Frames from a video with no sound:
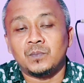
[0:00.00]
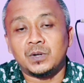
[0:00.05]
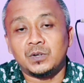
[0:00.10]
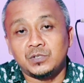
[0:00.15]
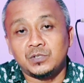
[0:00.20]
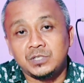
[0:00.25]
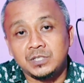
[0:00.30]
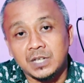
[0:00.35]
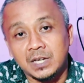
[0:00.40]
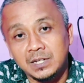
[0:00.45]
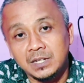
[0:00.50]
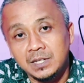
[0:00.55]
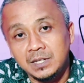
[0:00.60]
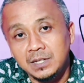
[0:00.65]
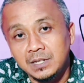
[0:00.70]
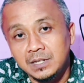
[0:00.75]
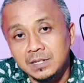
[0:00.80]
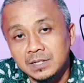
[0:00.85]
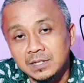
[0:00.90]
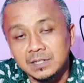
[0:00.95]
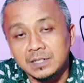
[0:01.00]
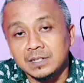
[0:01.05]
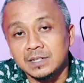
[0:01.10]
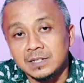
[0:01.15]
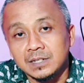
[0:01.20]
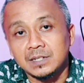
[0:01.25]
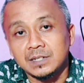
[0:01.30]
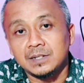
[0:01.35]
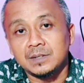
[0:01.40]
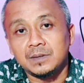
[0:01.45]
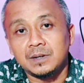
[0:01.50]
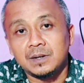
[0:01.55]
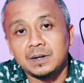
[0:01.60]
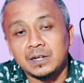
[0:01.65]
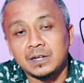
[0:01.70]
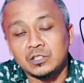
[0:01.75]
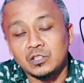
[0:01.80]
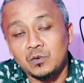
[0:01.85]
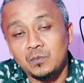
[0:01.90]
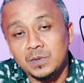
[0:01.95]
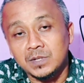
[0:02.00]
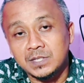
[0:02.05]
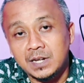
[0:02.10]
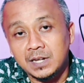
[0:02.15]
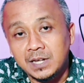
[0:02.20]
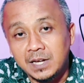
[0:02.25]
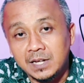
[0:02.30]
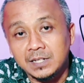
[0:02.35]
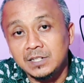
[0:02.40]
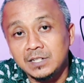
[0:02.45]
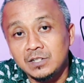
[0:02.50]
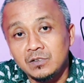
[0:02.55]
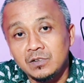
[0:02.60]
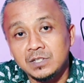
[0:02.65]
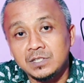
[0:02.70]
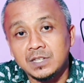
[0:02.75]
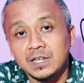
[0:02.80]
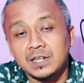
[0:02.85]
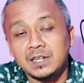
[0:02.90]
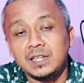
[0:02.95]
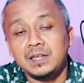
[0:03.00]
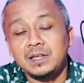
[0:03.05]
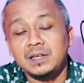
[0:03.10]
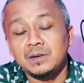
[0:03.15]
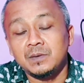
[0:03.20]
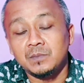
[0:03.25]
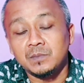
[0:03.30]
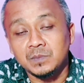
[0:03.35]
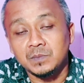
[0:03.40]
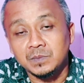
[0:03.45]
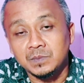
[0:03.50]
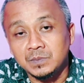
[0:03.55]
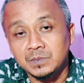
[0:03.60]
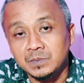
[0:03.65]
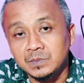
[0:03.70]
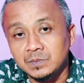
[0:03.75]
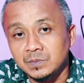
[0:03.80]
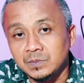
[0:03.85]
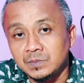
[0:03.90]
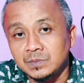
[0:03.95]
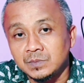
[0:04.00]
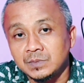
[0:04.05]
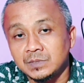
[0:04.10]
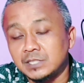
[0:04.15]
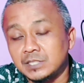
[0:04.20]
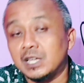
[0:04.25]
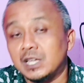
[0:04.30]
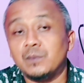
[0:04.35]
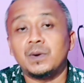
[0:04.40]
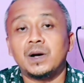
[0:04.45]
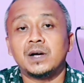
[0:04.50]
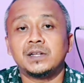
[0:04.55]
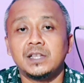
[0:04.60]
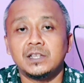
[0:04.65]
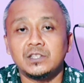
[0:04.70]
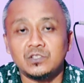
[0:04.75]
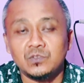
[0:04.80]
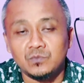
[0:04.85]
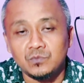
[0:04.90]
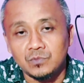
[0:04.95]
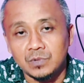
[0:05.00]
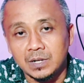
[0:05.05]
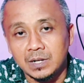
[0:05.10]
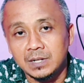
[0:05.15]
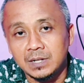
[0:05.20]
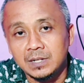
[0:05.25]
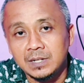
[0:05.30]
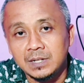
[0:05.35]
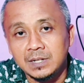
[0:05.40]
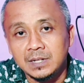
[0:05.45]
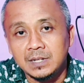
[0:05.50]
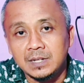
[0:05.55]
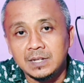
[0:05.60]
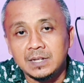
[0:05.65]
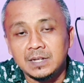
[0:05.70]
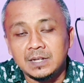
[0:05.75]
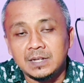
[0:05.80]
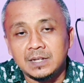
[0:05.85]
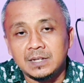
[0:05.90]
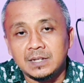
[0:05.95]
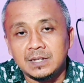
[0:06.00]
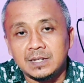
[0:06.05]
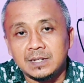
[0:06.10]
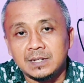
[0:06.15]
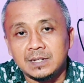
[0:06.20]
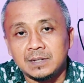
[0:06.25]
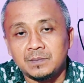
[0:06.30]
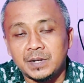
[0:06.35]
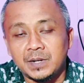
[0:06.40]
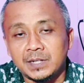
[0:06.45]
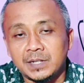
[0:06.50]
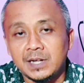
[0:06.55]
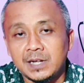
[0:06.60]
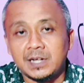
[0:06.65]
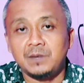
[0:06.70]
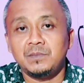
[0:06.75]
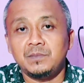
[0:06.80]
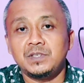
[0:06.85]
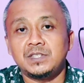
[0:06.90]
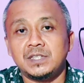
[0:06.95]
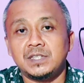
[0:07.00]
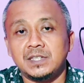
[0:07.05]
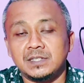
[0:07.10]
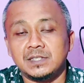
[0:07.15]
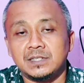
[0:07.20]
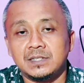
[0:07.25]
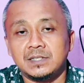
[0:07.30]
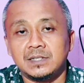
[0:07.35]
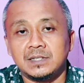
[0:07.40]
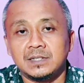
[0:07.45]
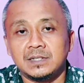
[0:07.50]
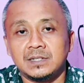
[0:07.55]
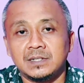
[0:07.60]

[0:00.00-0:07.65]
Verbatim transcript: manusia di atau masyarakat di Indonesia ini nasabah dia semua. Mereka kan bisnis.